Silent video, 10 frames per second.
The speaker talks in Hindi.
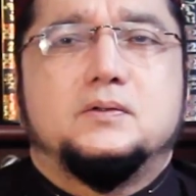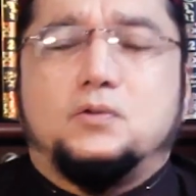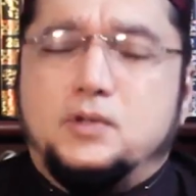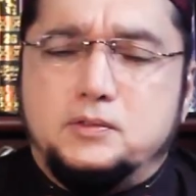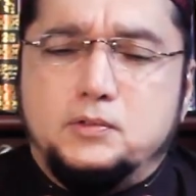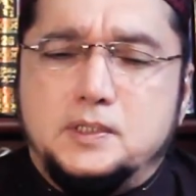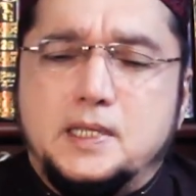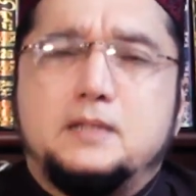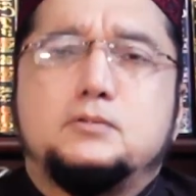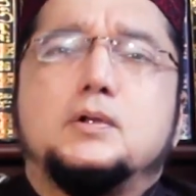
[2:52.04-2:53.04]
कोई तुझे
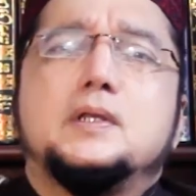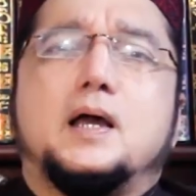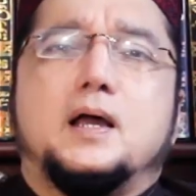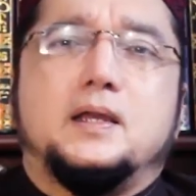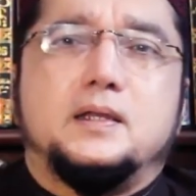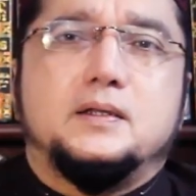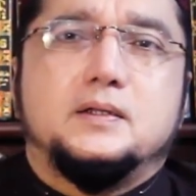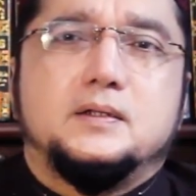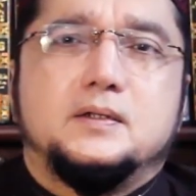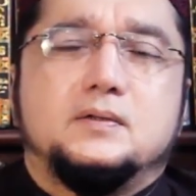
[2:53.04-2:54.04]
देख थोड़ी रहा है
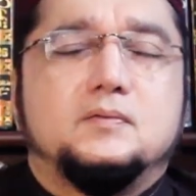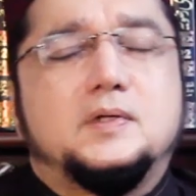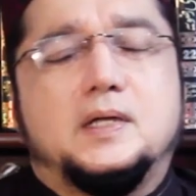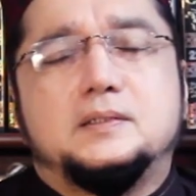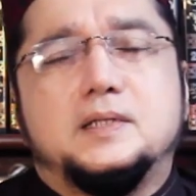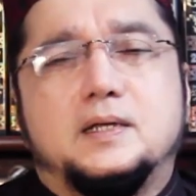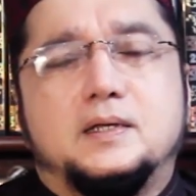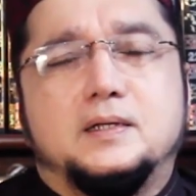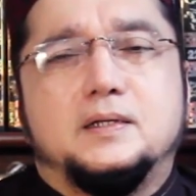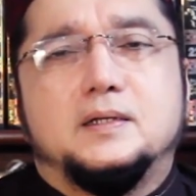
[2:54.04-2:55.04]
वो कहता
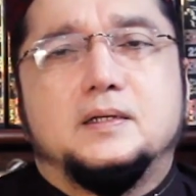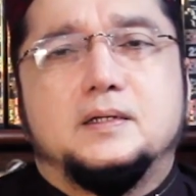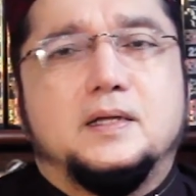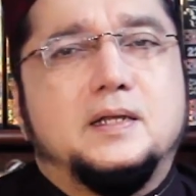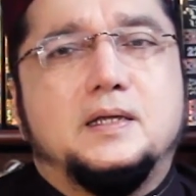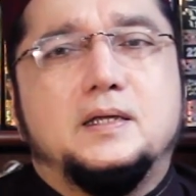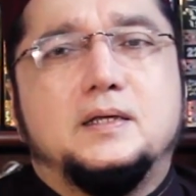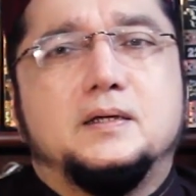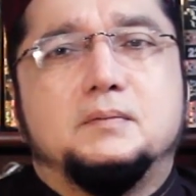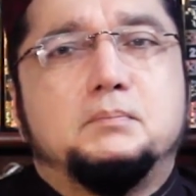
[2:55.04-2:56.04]
है कि नहीं
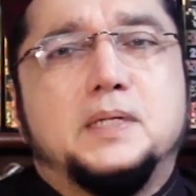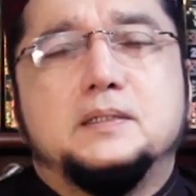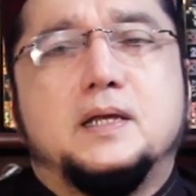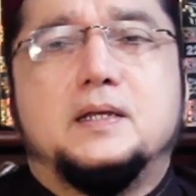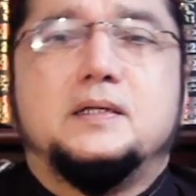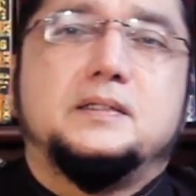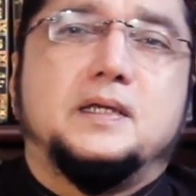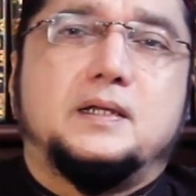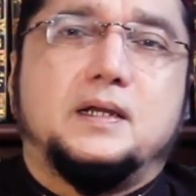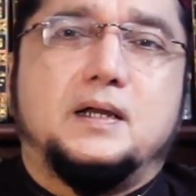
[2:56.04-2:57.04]
बंदा नहीं
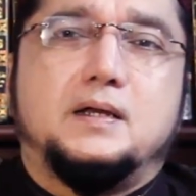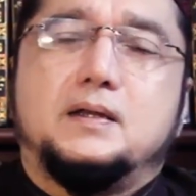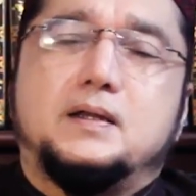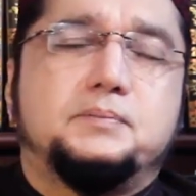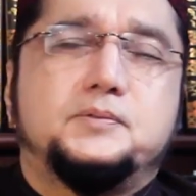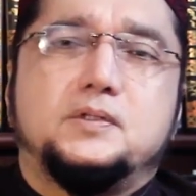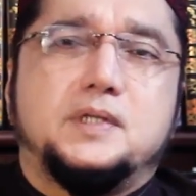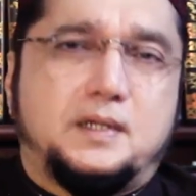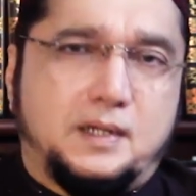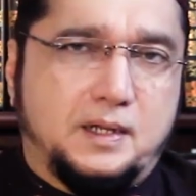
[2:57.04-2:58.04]
देख रहा रब तो
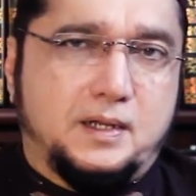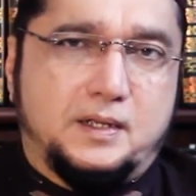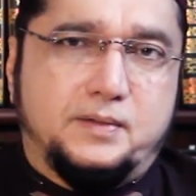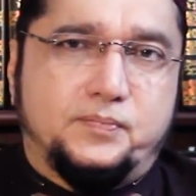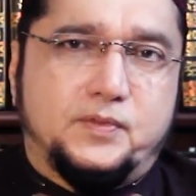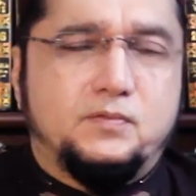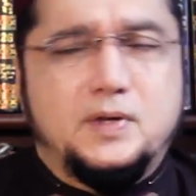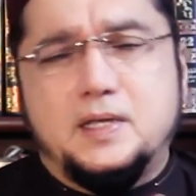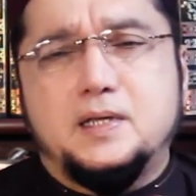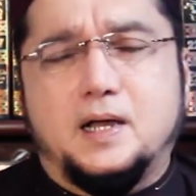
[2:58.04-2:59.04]
देख रहा है वो
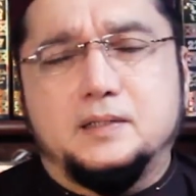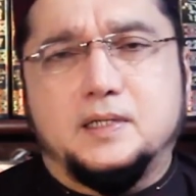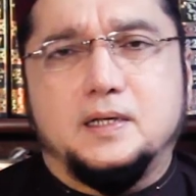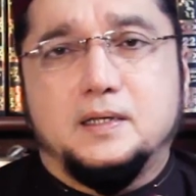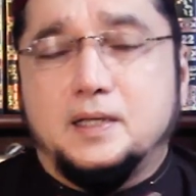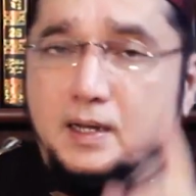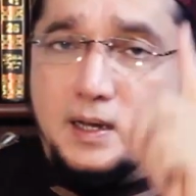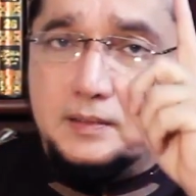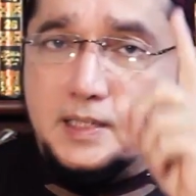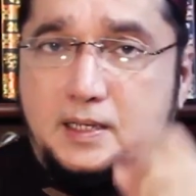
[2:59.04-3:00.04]
नहीं खाता कि
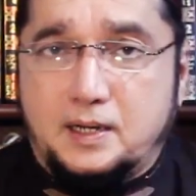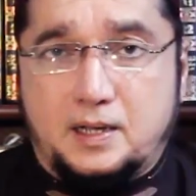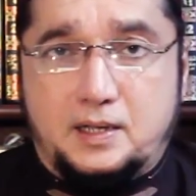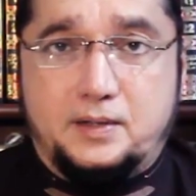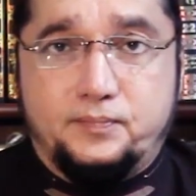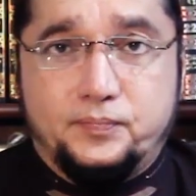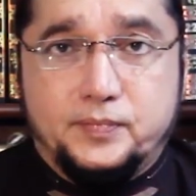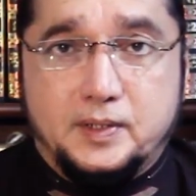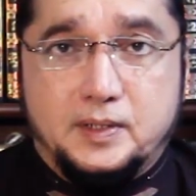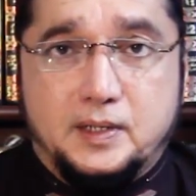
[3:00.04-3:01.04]
अल्लाह देख रहा है
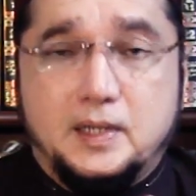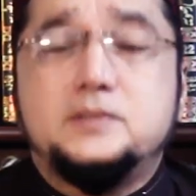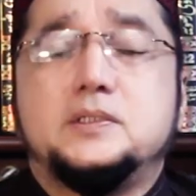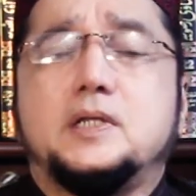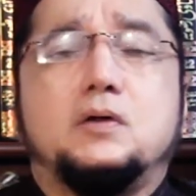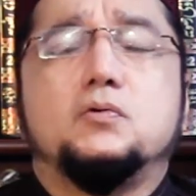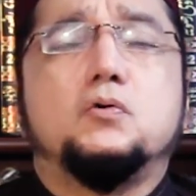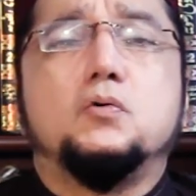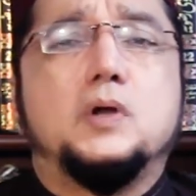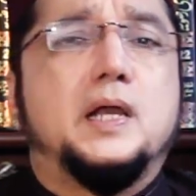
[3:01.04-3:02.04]
इसी तरह
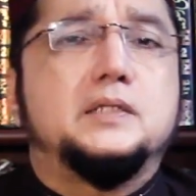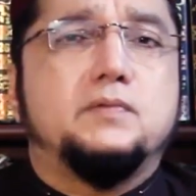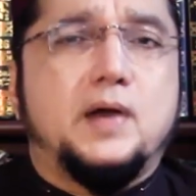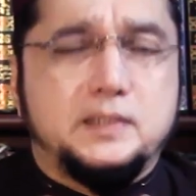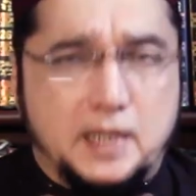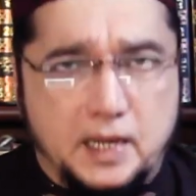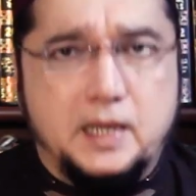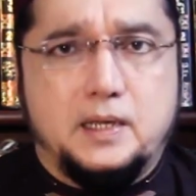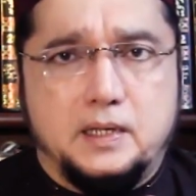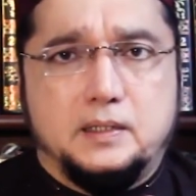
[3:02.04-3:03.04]
हकूक़ अजवाज
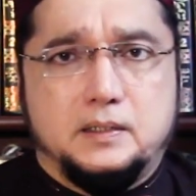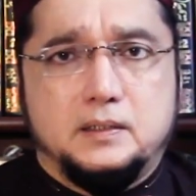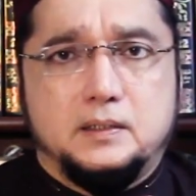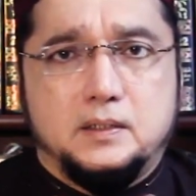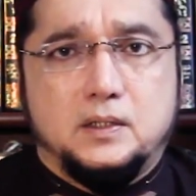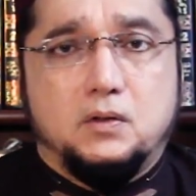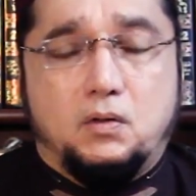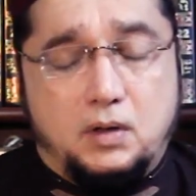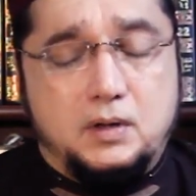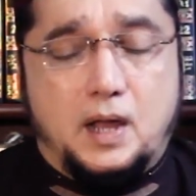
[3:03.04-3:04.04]
हैं
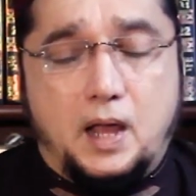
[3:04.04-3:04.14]
और